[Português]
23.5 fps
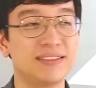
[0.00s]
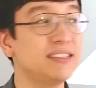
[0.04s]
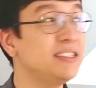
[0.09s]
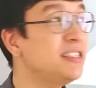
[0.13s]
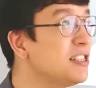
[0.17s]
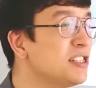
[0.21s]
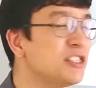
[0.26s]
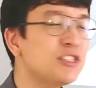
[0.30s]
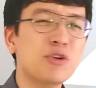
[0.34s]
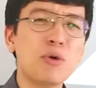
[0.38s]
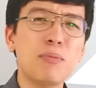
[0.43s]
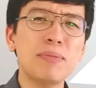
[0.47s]
E
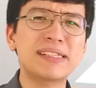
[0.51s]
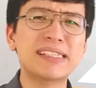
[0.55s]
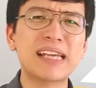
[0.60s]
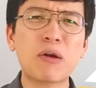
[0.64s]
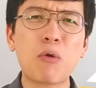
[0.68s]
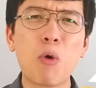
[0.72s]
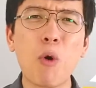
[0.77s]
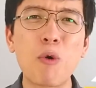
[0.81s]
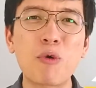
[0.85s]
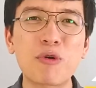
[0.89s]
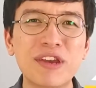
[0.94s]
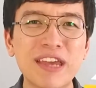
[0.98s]
antes de começar
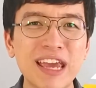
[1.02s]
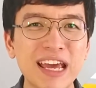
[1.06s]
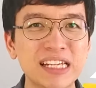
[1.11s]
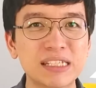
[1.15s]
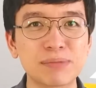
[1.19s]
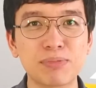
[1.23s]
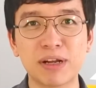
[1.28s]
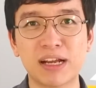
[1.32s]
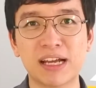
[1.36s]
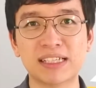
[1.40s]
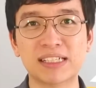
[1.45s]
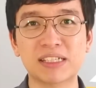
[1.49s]
qualquer
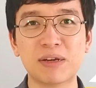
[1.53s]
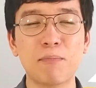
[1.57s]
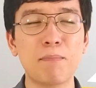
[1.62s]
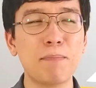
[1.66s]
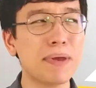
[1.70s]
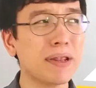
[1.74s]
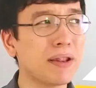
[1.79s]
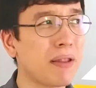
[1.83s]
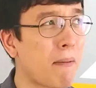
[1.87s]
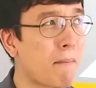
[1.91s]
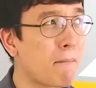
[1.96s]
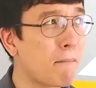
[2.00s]
explicação,
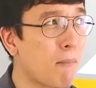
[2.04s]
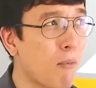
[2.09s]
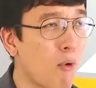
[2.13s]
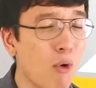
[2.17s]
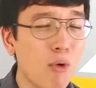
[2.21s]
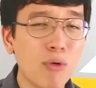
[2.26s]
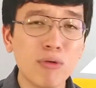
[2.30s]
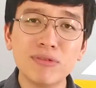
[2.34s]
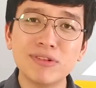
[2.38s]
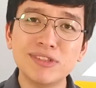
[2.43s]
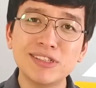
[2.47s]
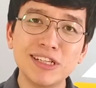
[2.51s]
pelo
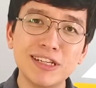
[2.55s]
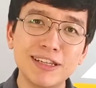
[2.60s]
amor de